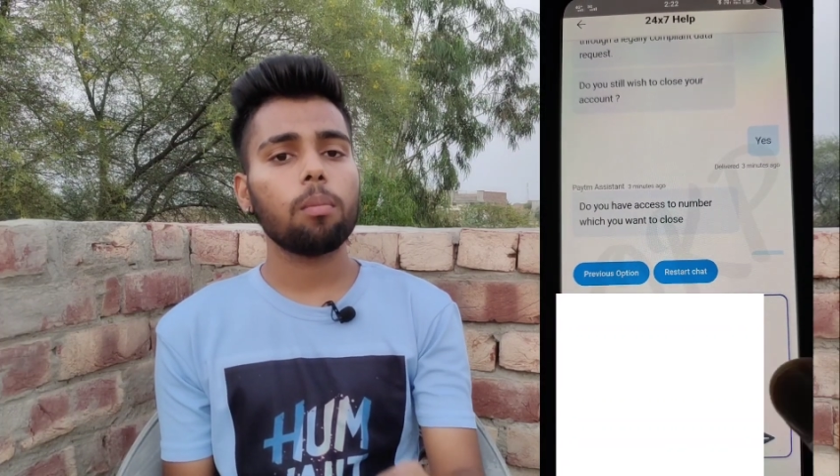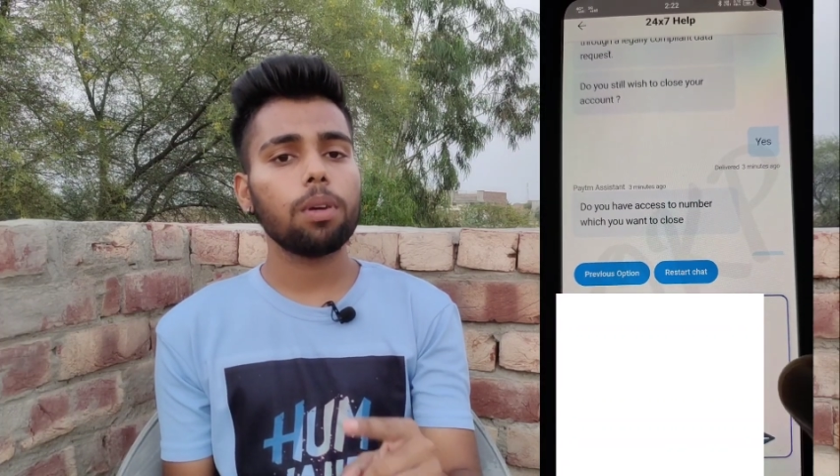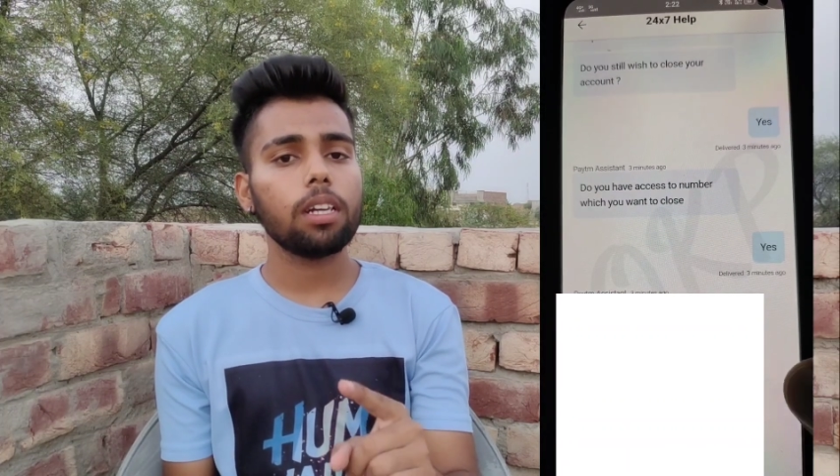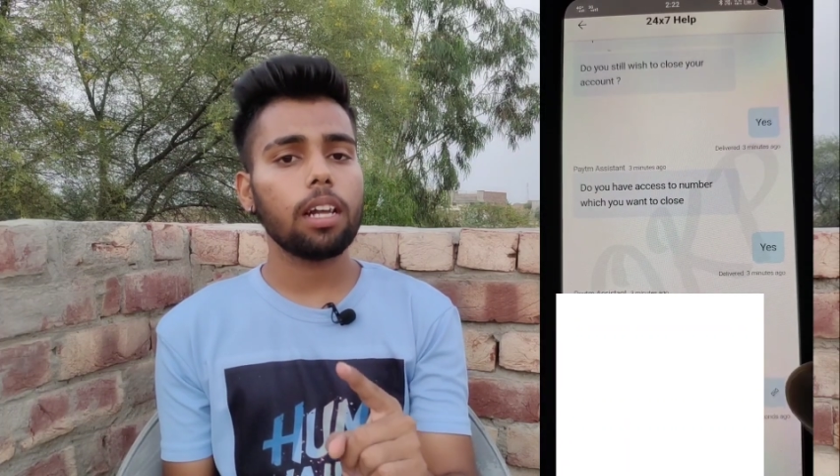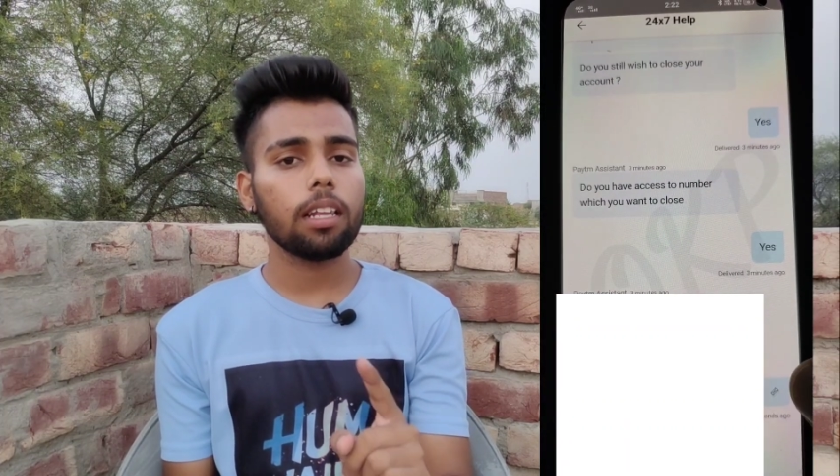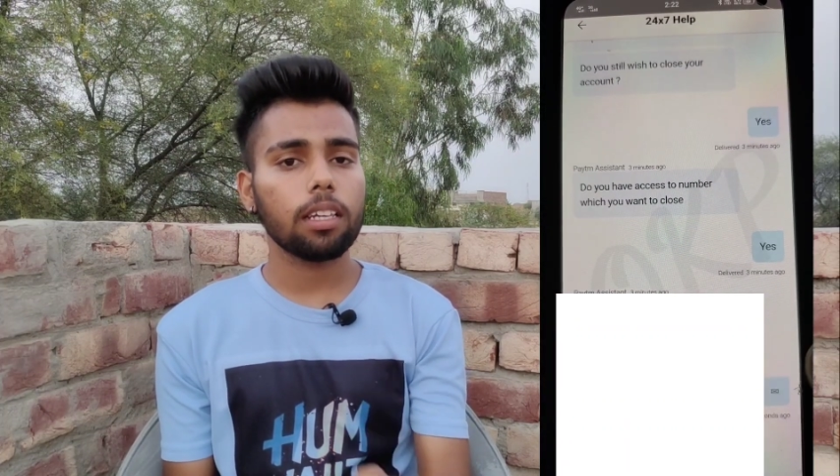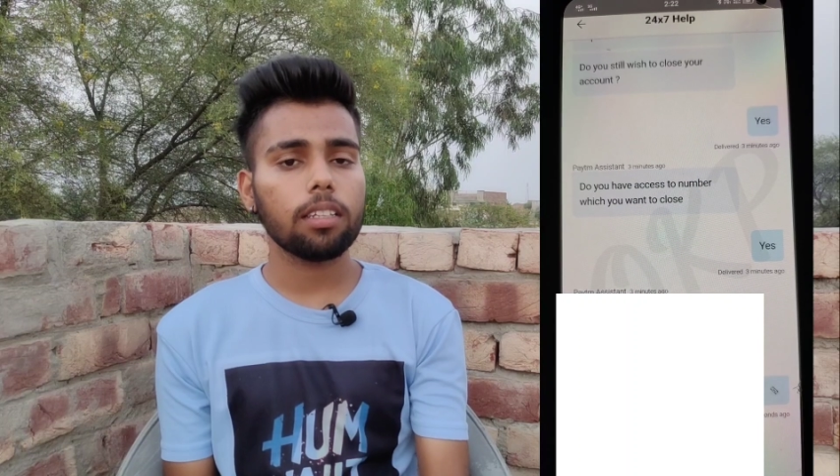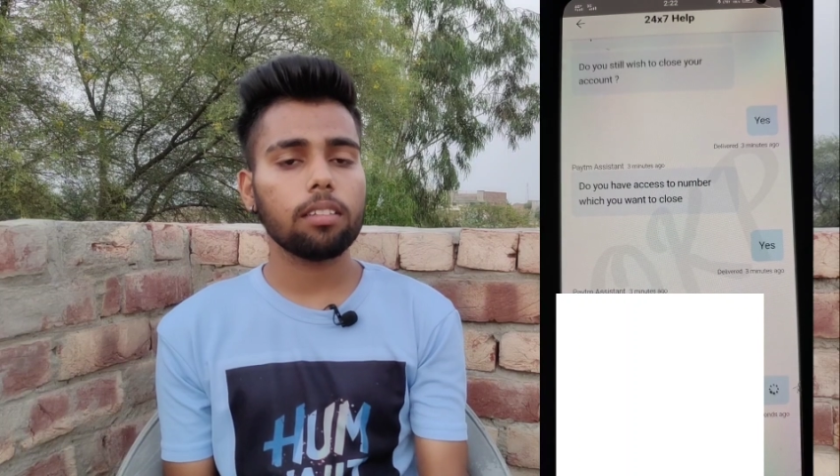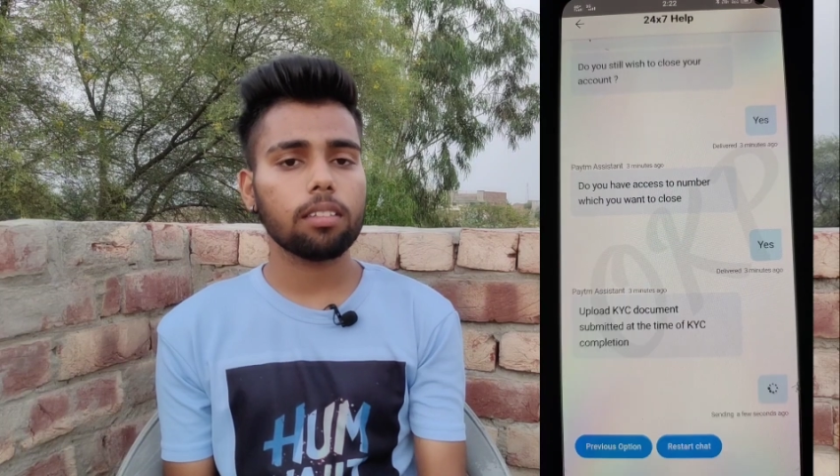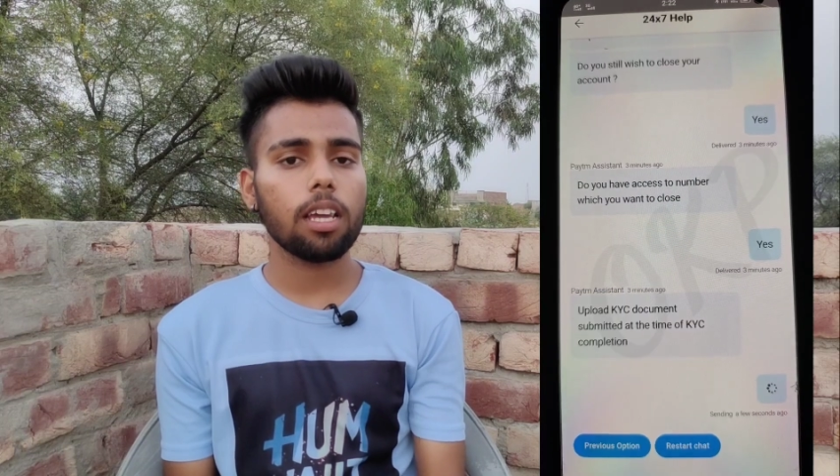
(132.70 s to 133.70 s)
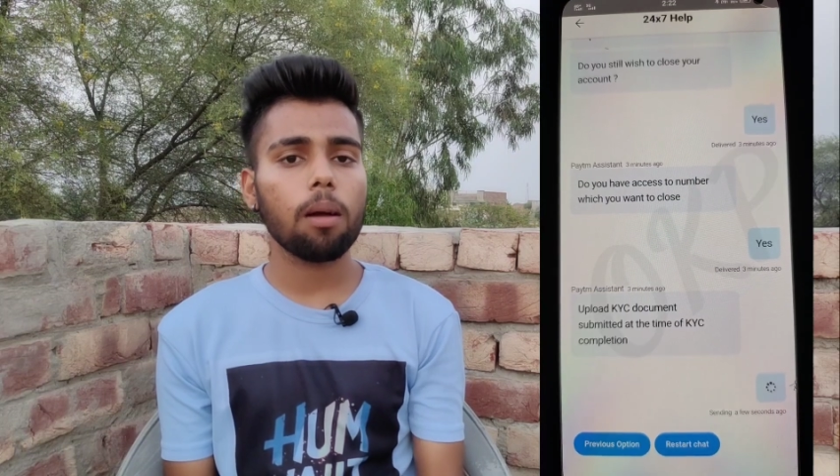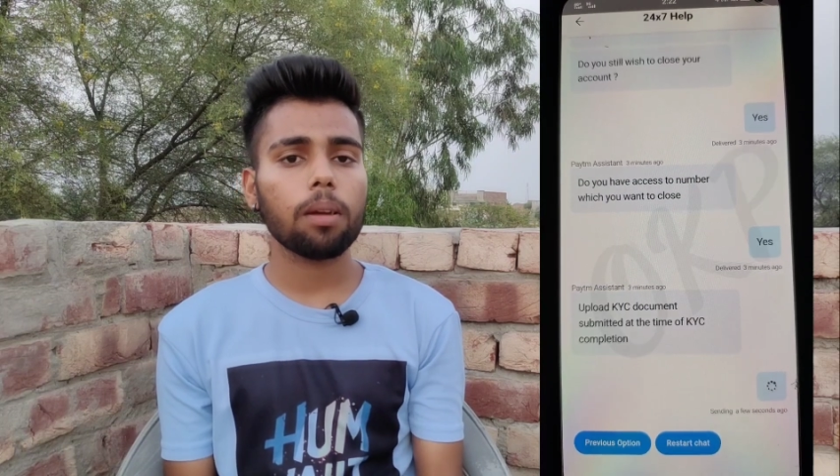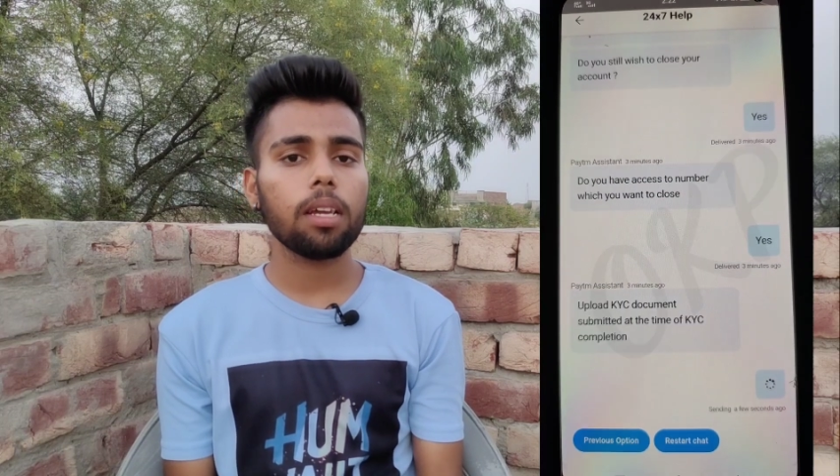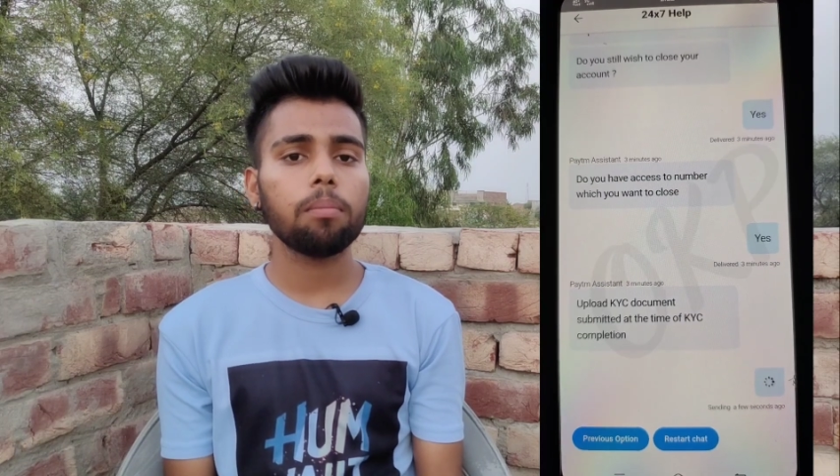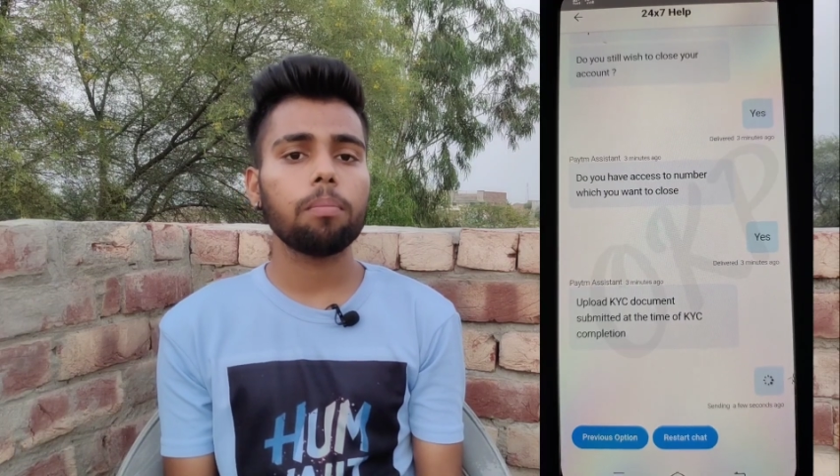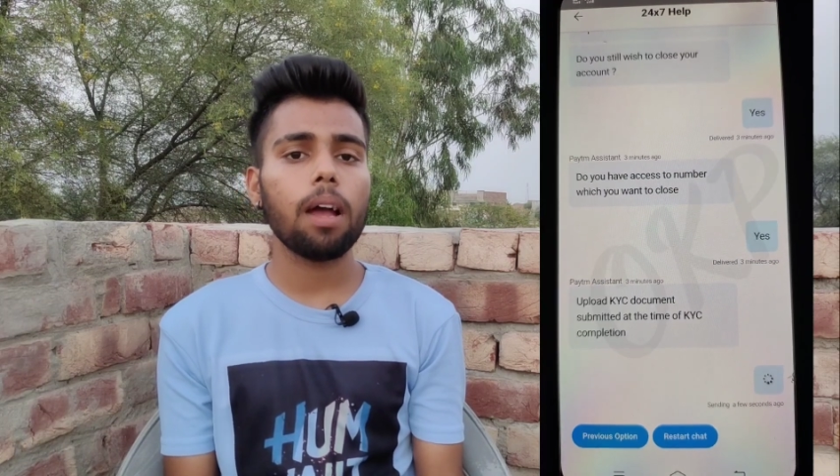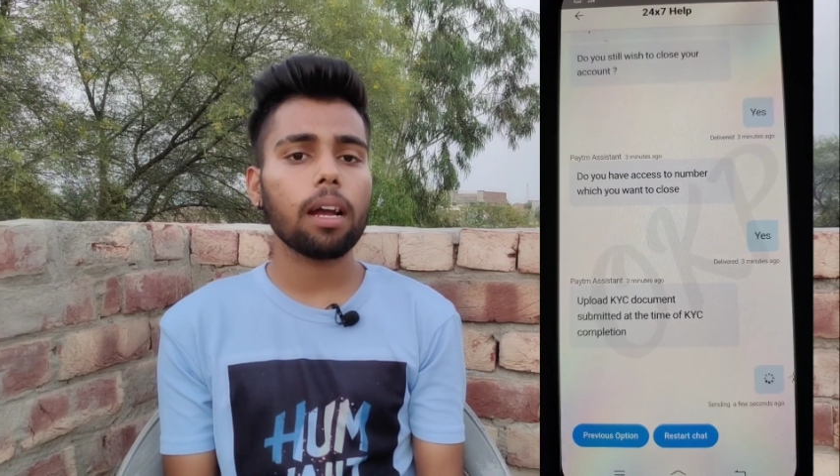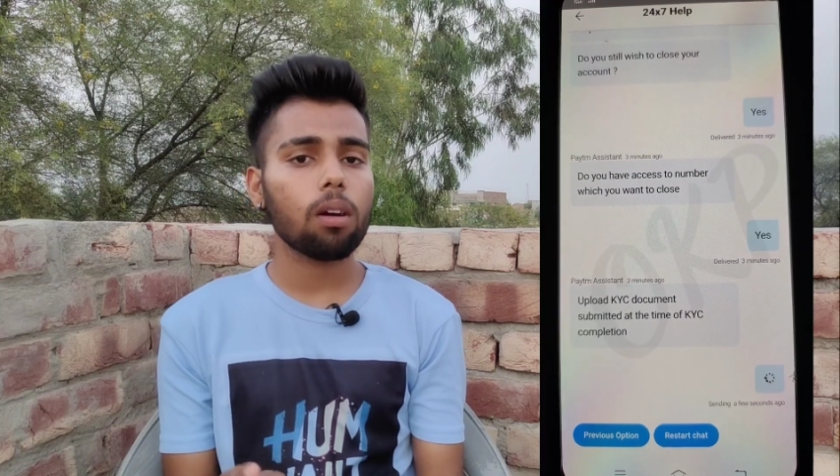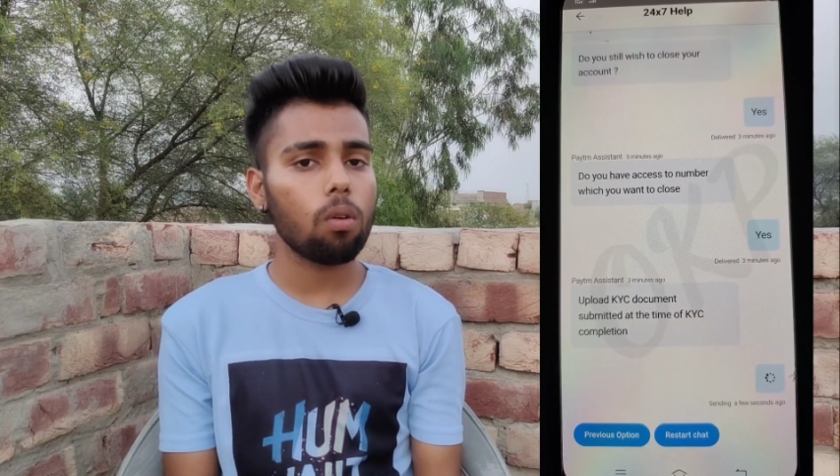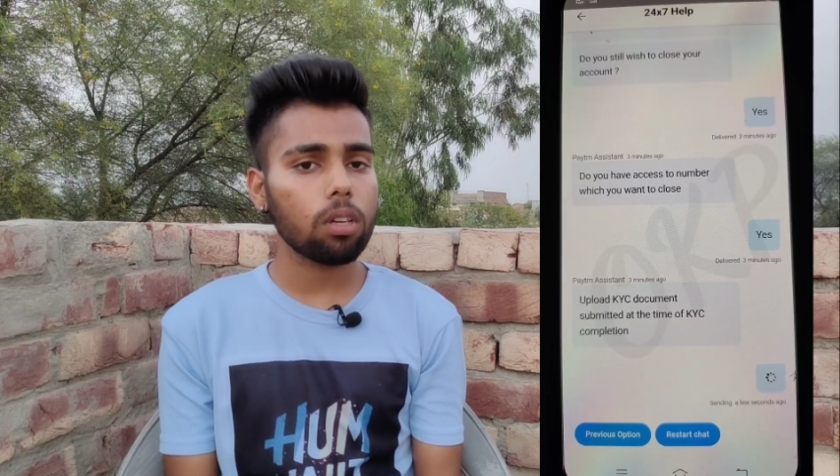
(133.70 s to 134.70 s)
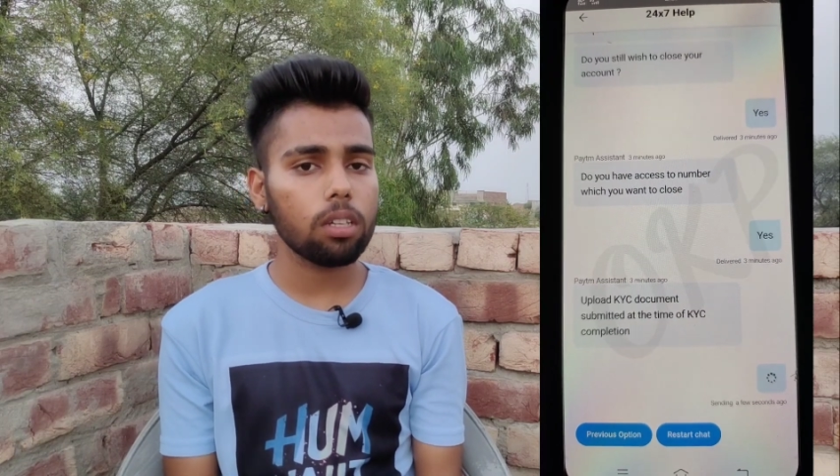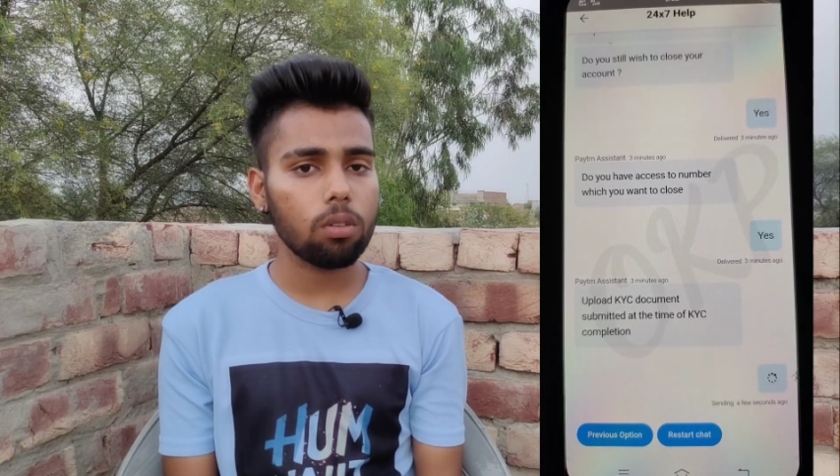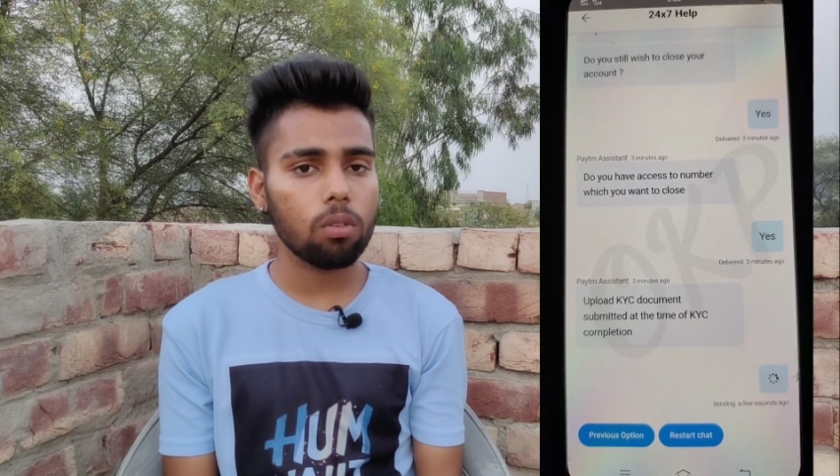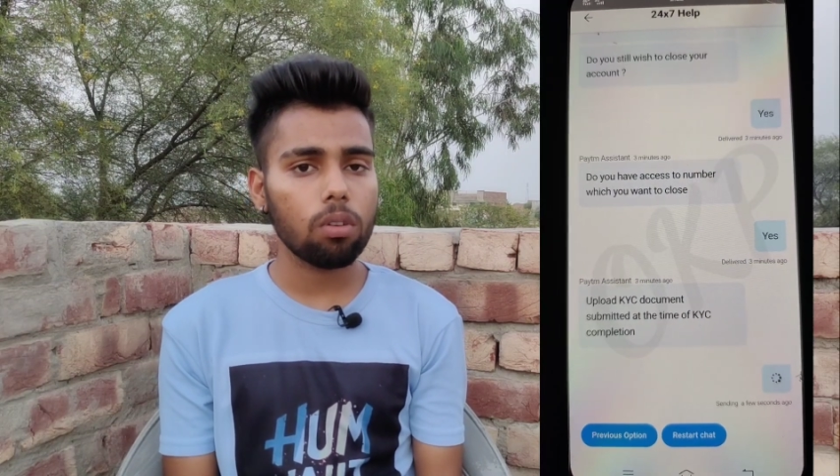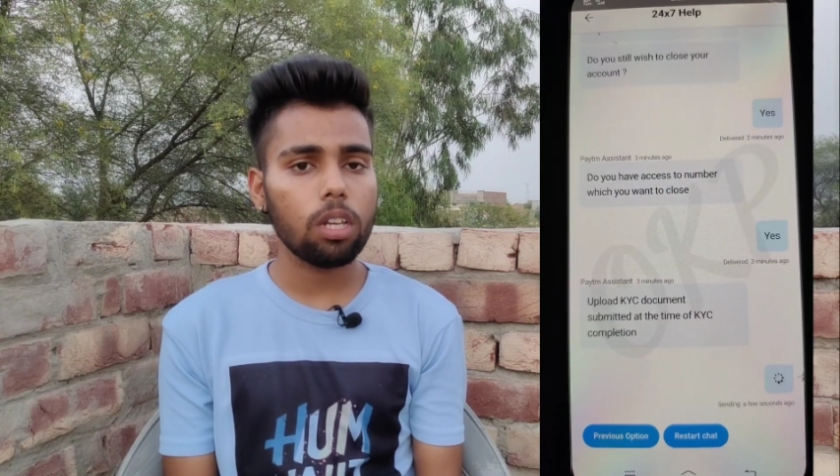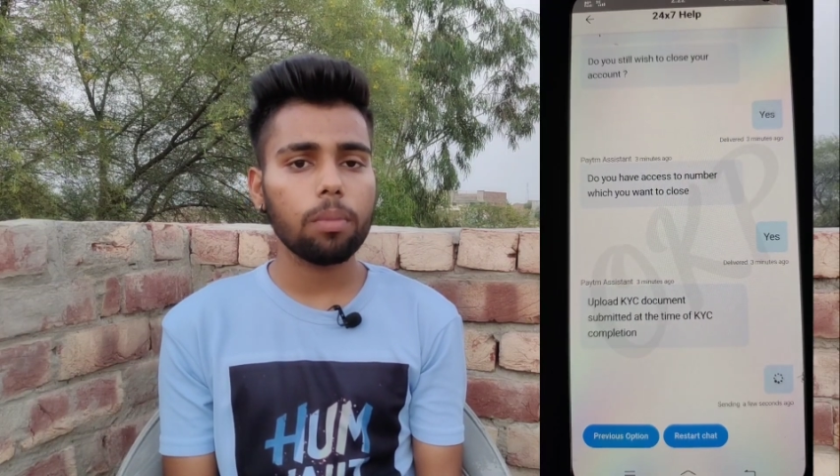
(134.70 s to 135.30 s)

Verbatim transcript: कंप्लेंट डालना चाहते हैं जैसे कि आपके बैंक अकाउंट की जो